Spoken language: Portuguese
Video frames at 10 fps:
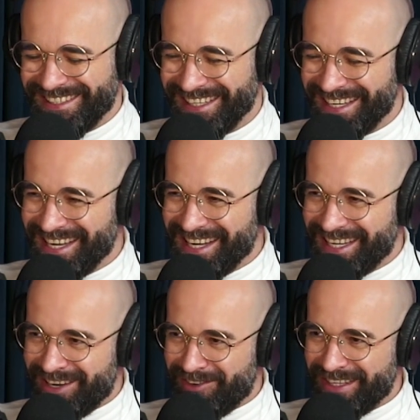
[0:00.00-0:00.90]
O é.
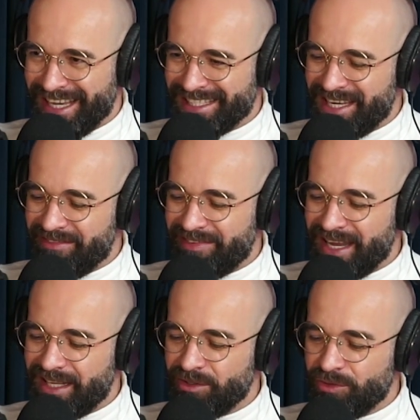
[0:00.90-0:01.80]
que acontece? Ele
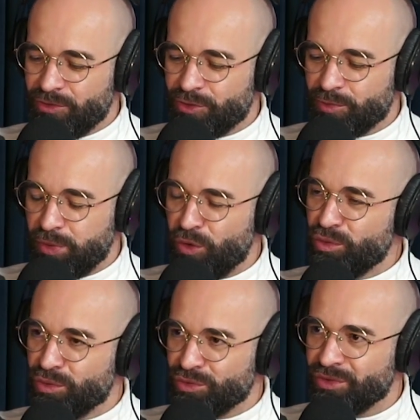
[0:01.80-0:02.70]
fala dos
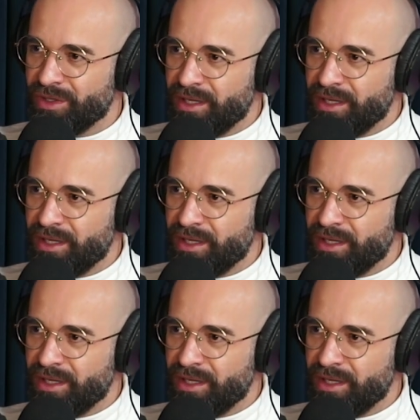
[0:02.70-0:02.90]
pontos.